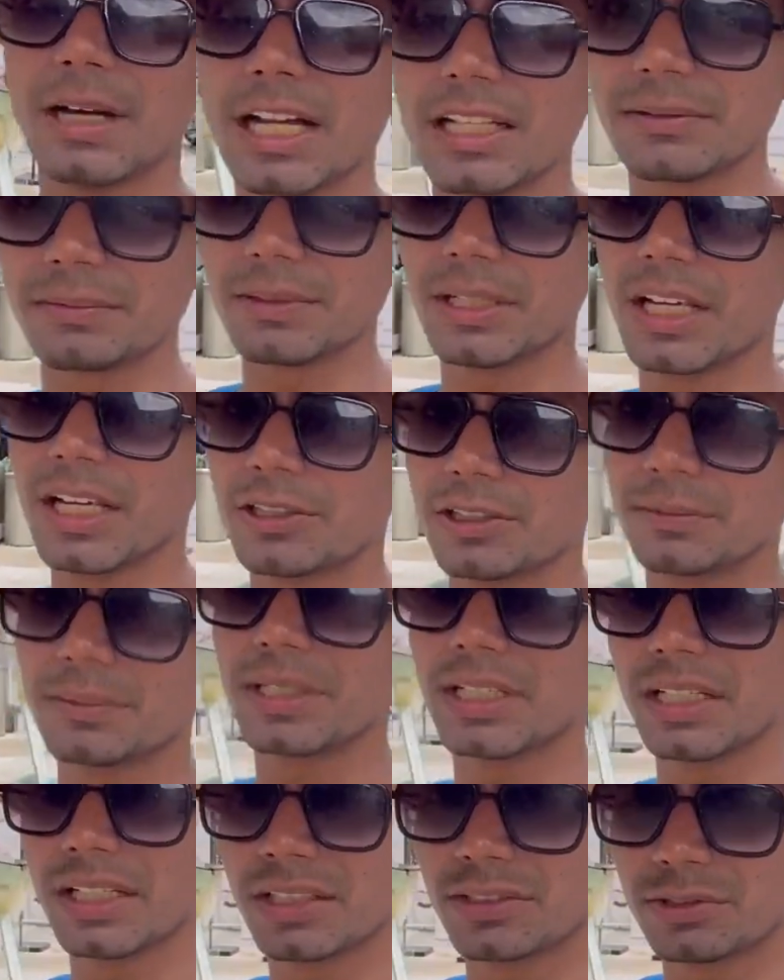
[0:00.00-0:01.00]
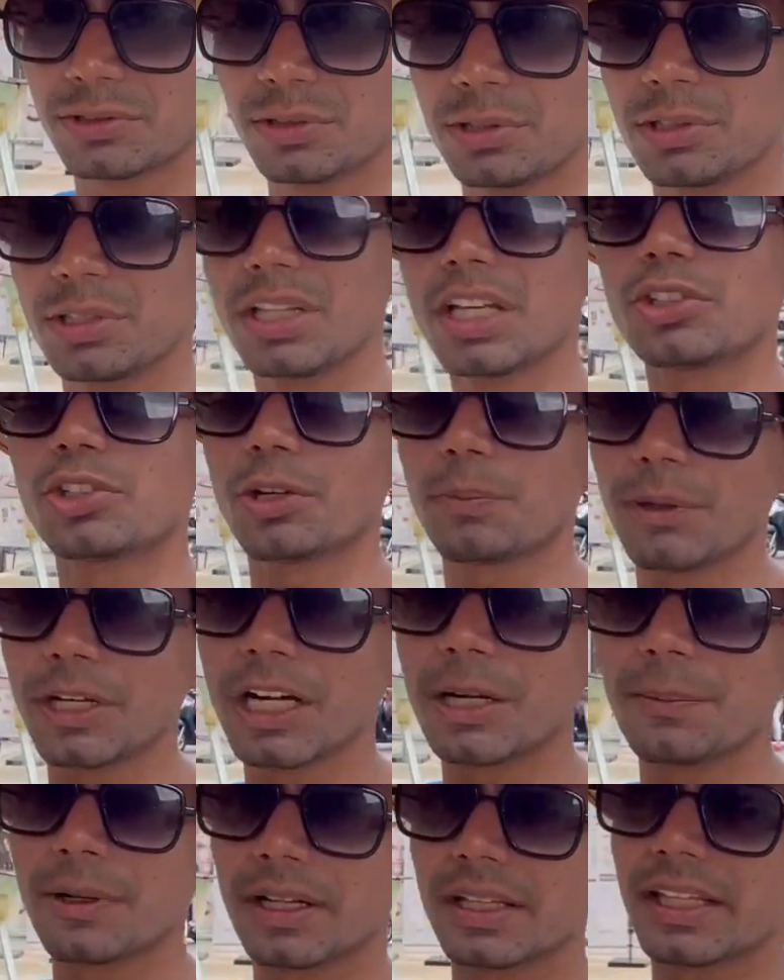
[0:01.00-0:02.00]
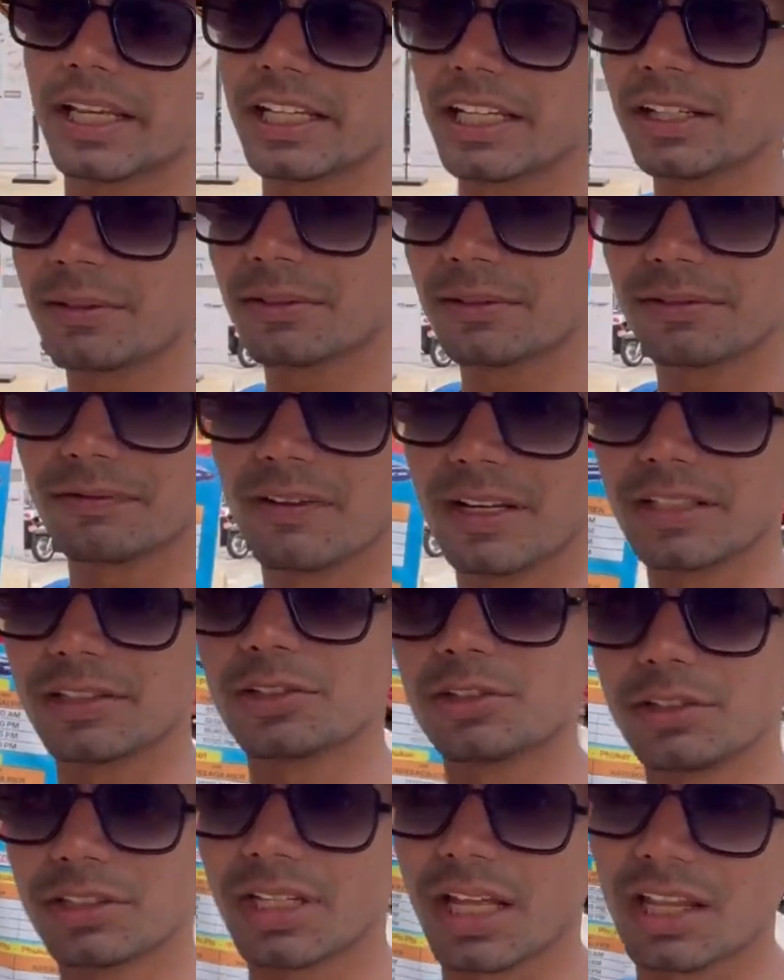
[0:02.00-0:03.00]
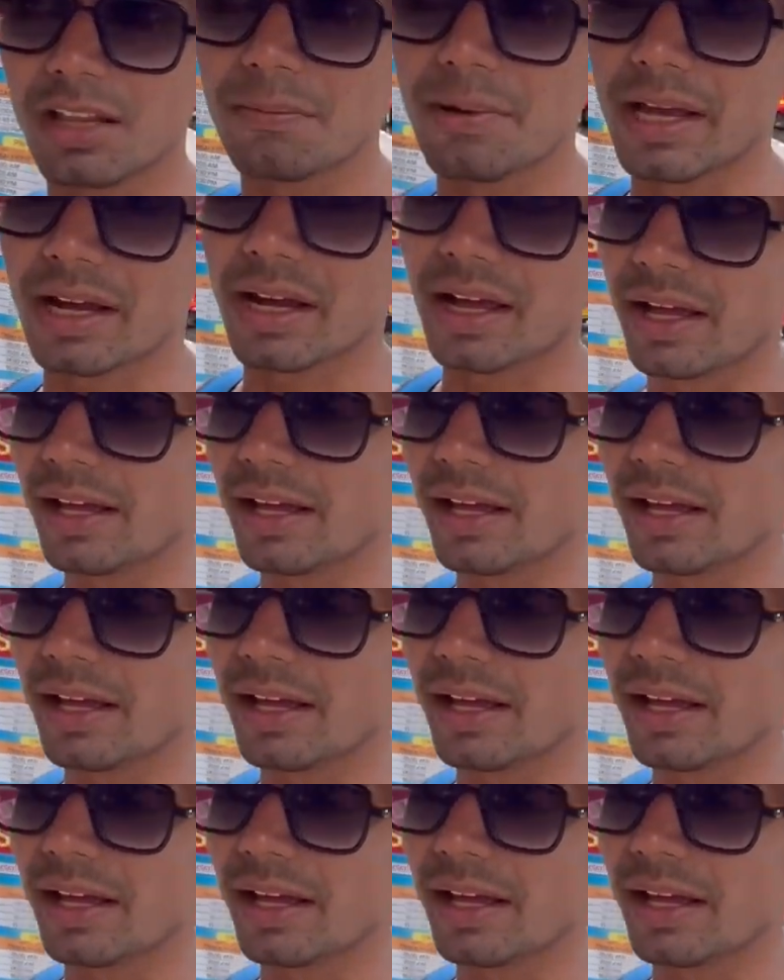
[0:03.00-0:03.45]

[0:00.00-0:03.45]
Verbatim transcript: बात में तुम्हें तो एक सौ दस रुपये का पड़ता है ये वैसे तो ज़्यादा महंगा